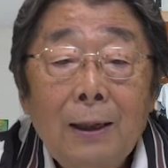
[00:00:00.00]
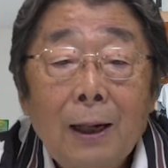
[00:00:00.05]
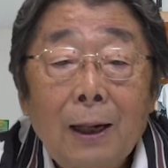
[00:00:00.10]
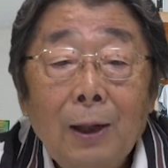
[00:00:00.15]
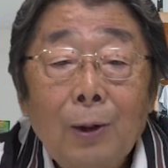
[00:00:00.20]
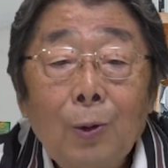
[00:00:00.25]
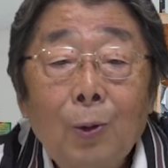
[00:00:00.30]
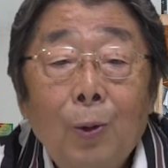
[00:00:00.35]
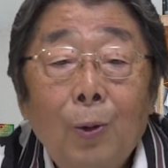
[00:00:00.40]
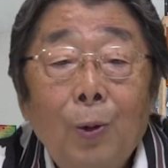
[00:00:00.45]
ら
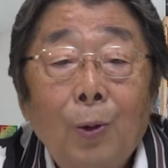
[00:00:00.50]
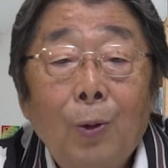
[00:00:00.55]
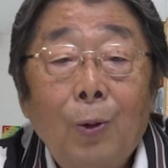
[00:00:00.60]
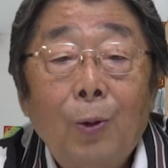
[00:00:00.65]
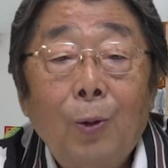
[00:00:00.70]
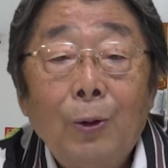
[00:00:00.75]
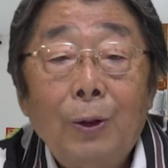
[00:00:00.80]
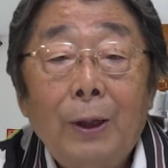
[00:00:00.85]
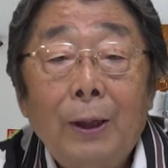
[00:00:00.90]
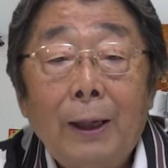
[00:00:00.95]
かの方
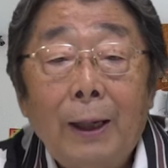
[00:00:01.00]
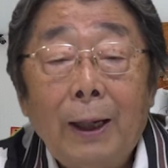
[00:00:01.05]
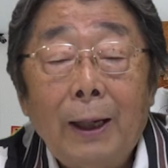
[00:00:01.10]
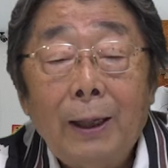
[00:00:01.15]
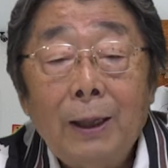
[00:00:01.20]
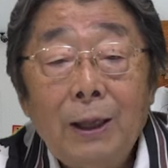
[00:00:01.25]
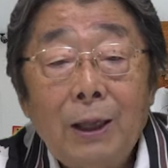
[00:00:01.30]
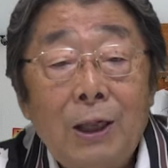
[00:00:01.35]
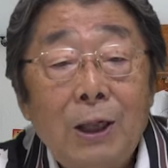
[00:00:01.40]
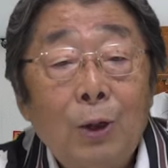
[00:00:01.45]
法で
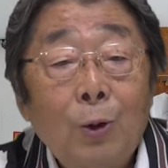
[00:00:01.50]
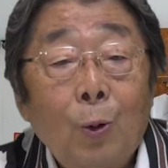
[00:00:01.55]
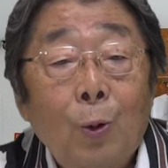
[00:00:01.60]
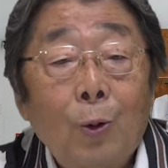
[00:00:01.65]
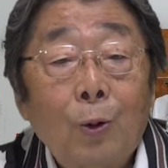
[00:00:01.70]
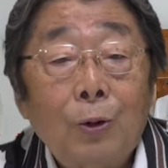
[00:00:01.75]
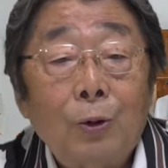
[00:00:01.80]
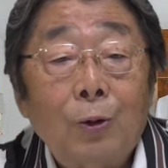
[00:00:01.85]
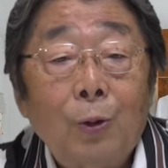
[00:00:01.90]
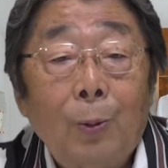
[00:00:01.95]
ね、生き
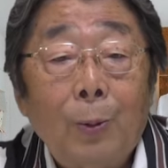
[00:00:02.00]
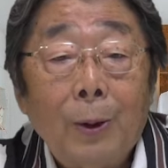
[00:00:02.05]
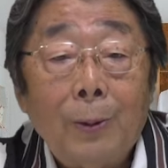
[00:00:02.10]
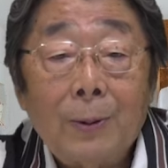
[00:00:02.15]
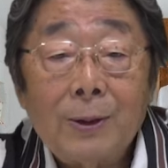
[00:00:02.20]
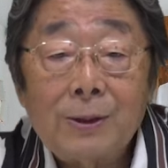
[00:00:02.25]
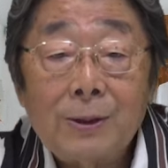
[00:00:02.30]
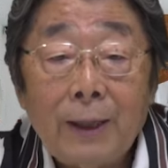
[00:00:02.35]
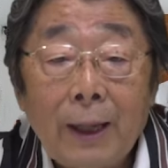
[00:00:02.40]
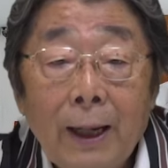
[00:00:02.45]
残ると思い
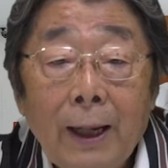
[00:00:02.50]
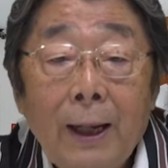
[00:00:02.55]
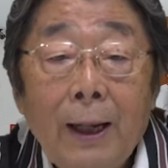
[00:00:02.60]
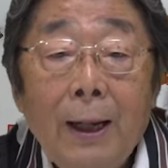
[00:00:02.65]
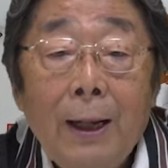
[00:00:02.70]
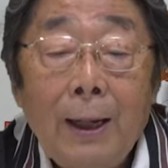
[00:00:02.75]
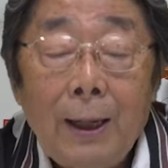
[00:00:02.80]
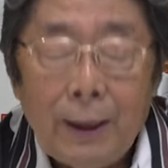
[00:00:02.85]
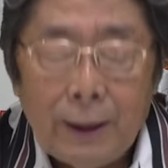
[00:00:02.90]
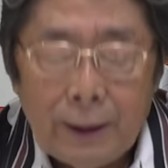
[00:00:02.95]
ますね。
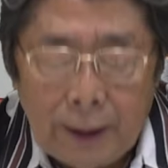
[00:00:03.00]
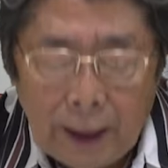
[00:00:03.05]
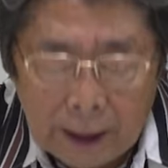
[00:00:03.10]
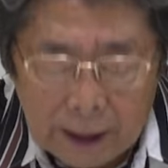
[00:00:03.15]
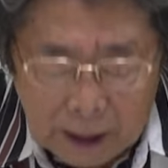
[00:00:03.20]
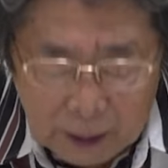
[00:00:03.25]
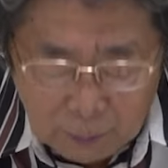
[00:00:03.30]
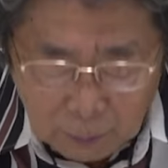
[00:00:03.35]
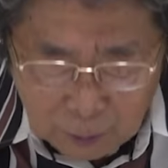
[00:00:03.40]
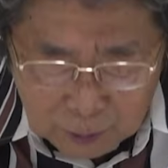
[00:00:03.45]

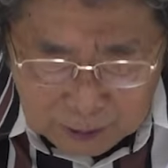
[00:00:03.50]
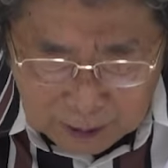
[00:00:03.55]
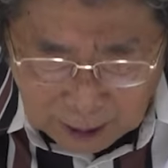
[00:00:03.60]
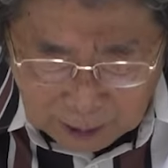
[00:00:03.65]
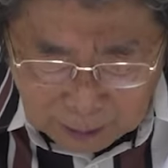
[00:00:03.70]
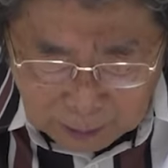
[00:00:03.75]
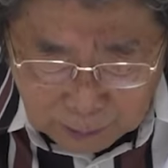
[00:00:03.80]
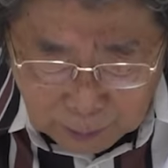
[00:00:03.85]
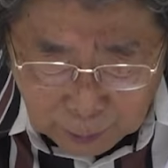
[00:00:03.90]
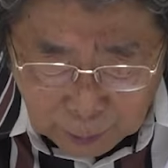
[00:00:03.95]
敵も
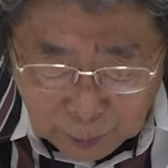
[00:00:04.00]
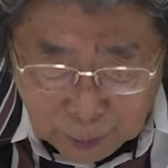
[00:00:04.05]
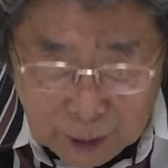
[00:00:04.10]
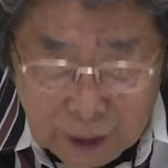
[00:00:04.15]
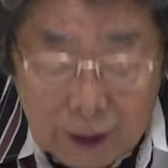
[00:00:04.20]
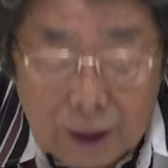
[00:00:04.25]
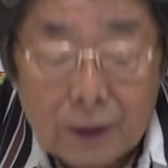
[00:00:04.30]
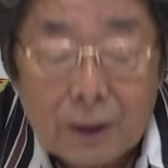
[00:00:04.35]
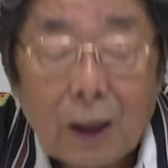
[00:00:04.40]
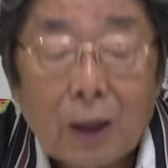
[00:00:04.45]
去る者、
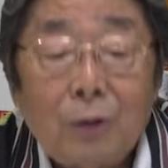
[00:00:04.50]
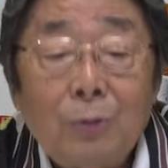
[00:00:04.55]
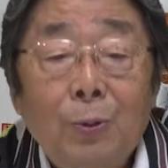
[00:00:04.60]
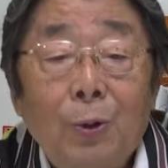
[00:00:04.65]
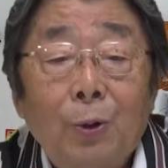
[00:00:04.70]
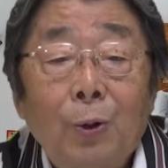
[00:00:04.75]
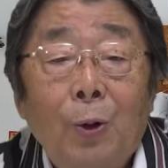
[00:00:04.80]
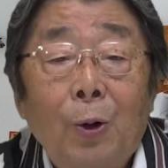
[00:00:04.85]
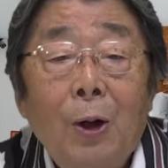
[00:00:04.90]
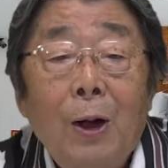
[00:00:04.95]
ひっかく
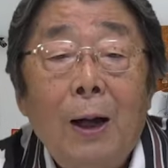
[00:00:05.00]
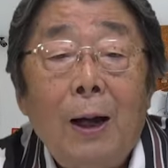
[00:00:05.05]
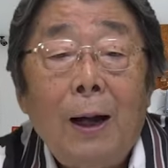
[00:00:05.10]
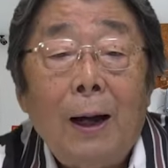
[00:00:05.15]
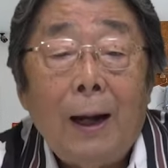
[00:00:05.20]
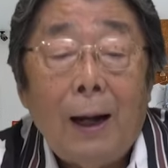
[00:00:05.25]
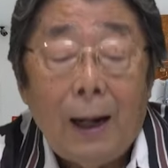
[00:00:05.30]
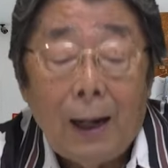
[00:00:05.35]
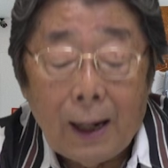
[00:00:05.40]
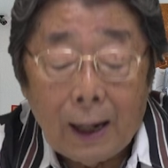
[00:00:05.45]
者、
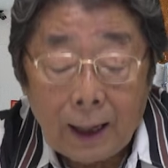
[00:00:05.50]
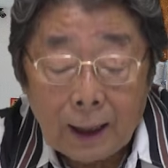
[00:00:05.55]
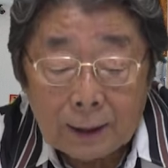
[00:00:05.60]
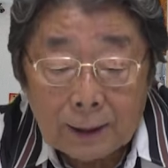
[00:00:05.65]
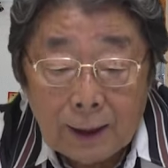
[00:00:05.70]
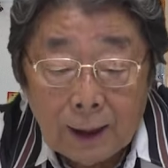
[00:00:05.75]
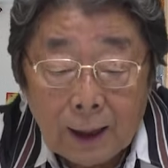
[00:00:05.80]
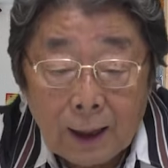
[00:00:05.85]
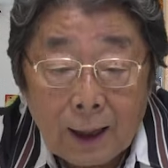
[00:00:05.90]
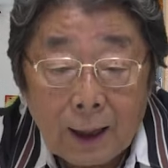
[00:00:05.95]
新
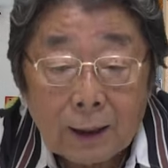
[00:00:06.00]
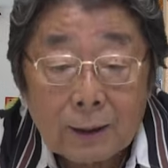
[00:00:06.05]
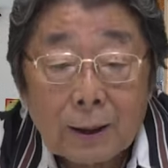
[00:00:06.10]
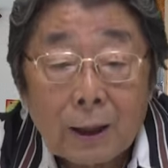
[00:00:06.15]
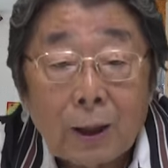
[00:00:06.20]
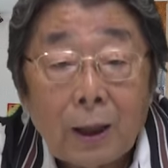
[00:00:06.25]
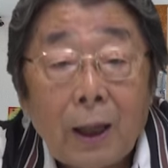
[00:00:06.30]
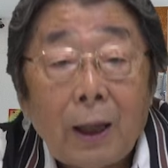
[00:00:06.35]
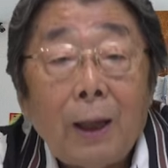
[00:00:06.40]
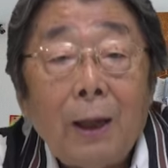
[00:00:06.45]
手新
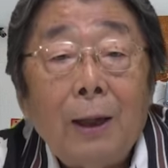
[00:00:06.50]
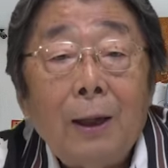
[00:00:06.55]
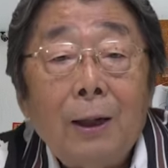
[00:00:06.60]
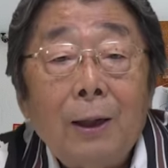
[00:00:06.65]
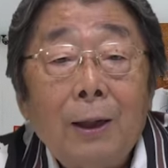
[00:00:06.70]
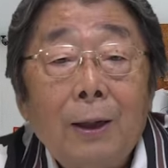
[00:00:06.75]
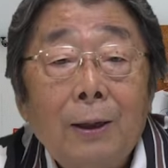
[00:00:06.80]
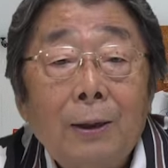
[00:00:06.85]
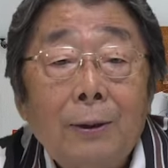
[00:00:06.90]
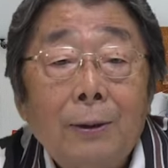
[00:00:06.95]
手で
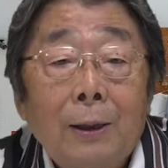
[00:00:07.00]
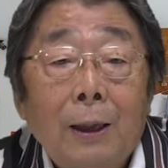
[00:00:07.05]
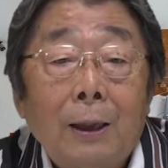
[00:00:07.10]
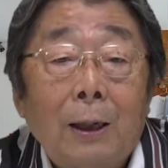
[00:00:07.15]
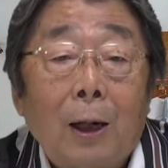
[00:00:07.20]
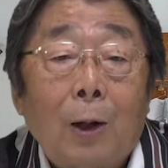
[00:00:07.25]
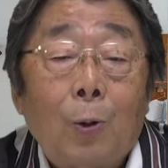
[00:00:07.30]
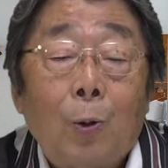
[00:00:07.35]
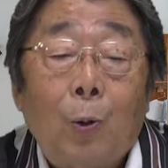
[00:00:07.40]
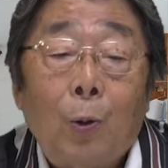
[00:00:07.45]
何
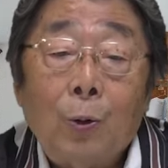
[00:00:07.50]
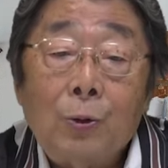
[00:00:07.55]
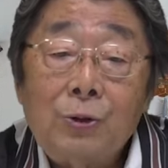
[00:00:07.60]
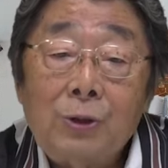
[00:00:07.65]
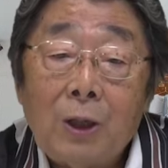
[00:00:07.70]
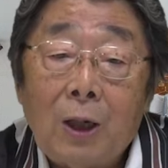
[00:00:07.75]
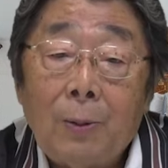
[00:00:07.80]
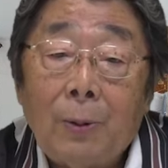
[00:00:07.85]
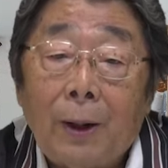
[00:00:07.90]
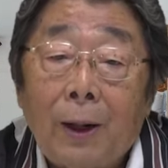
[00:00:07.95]
かこう
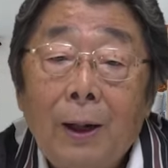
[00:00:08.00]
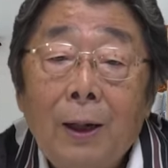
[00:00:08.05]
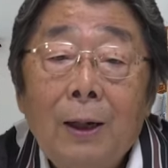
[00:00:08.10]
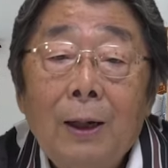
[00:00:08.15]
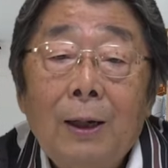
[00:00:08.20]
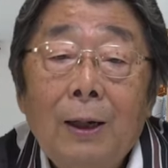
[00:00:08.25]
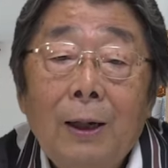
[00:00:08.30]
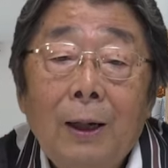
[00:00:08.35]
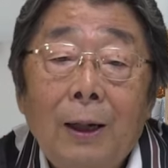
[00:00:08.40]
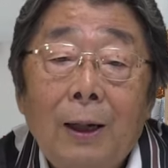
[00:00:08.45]
すれば、
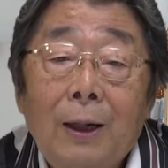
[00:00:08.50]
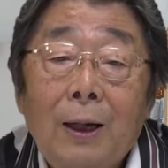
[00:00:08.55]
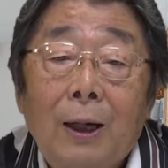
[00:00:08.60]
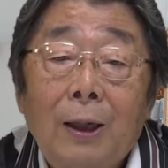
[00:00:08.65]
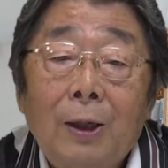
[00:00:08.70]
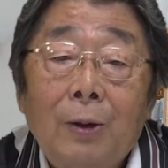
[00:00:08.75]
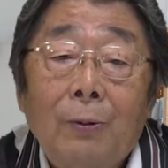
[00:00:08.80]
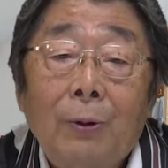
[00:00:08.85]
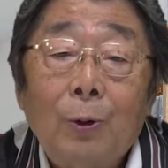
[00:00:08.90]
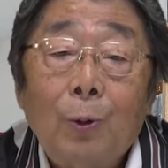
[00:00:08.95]
えー、
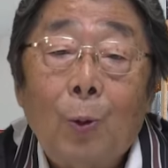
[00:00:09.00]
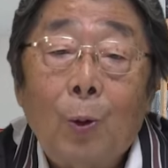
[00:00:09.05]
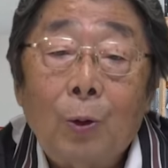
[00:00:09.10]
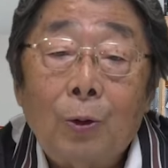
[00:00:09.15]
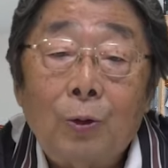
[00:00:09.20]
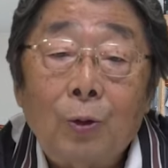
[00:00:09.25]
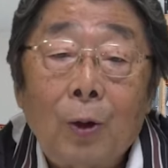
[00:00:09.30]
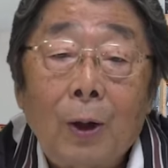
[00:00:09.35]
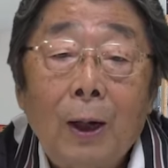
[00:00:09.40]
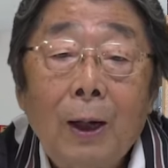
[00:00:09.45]
金は残
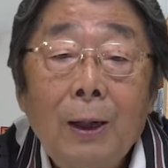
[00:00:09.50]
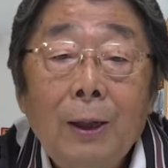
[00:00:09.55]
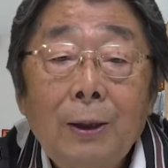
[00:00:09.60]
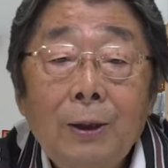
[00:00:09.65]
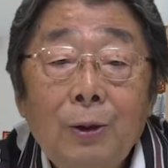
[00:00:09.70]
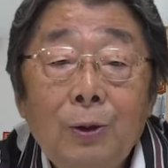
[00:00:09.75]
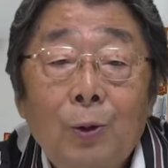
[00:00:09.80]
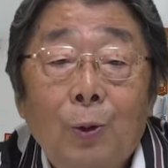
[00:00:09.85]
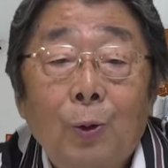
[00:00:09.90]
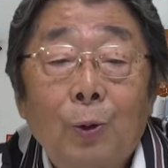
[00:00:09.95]
るとか
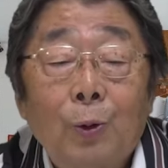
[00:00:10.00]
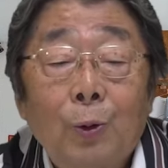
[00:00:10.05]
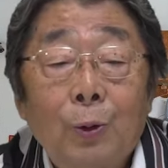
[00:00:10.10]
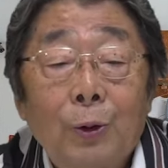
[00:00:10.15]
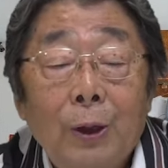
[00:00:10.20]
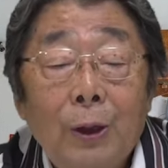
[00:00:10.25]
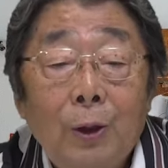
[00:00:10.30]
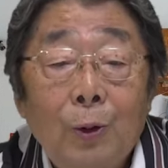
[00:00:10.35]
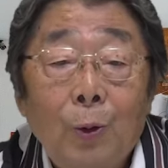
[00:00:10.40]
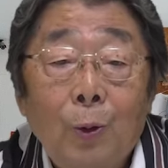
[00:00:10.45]
いうことを
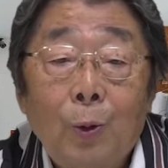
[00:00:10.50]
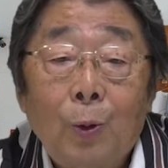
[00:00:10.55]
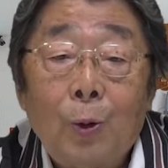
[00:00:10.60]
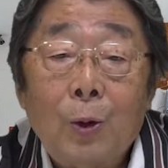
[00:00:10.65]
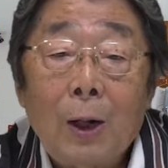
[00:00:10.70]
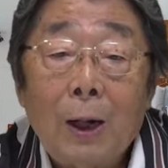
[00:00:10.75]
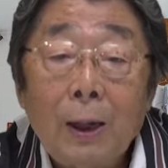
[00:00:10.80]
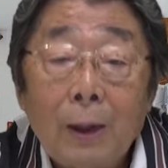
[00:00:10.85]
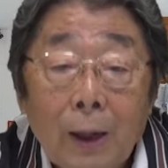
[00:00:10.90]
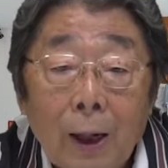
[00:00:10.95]
ね、いろいろ
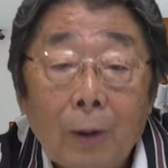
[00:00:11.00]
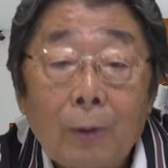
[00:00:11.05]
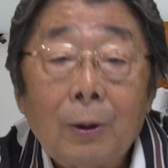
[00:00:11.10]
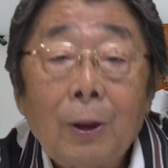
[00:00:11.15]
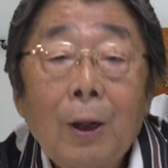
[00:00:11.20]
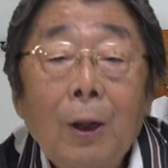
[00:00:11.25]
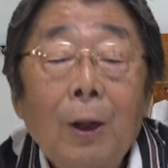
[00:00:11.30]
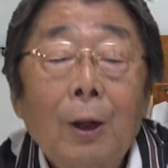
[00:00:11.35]
考える。